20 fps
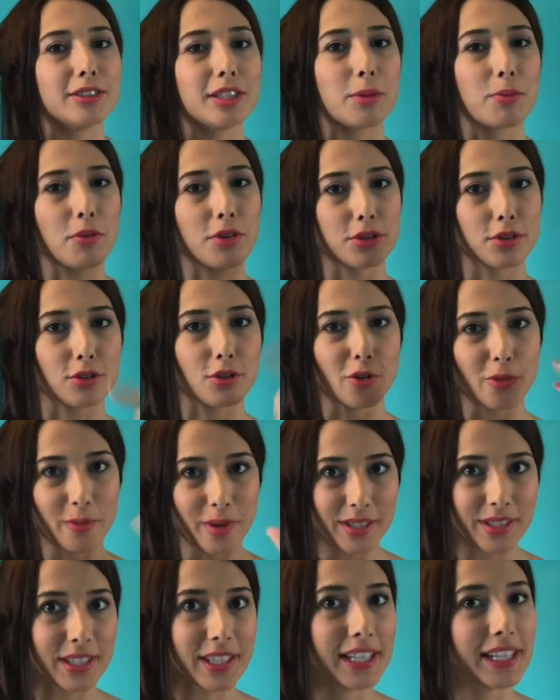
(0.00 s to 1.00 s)
depois eu dou uma
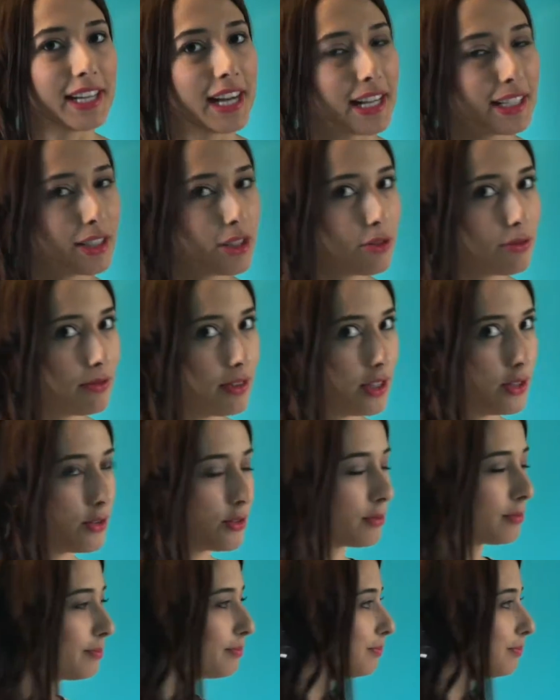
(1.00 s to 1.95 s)
acelerada no vídeo.